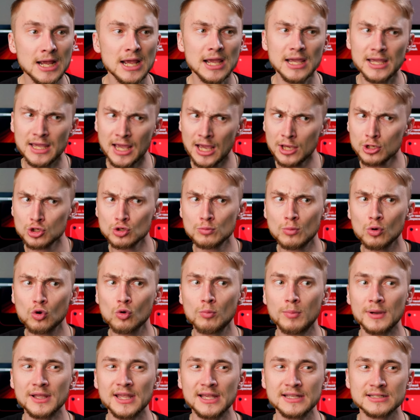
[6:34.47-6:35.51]
И я еще могу
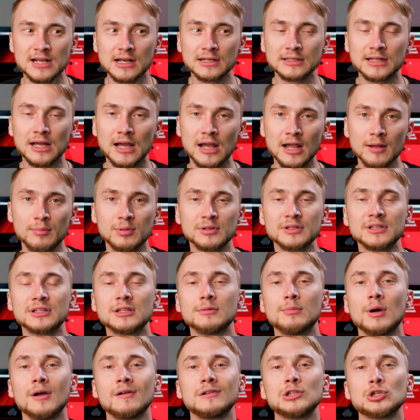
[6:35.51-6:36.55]
понять, когда Apple не
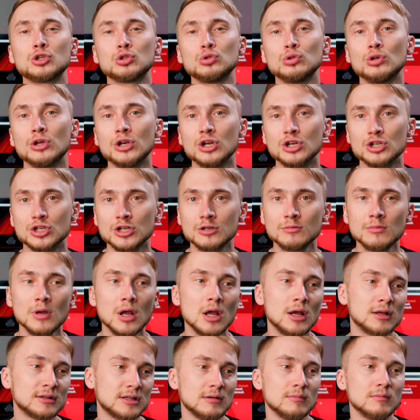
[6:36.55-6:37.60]
добавила ночной режим,
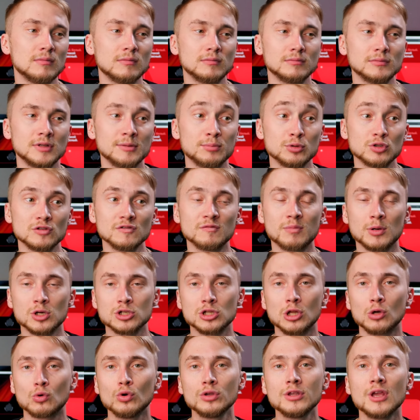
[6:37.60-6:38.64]
там, допустим, в
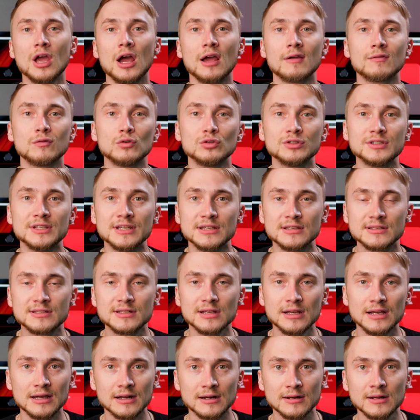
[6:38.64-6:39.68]
прошлогодний iPhone
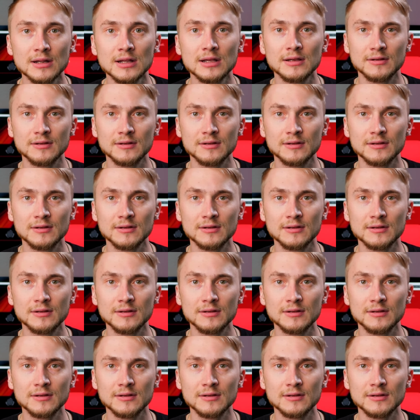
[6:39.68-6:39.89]
10R,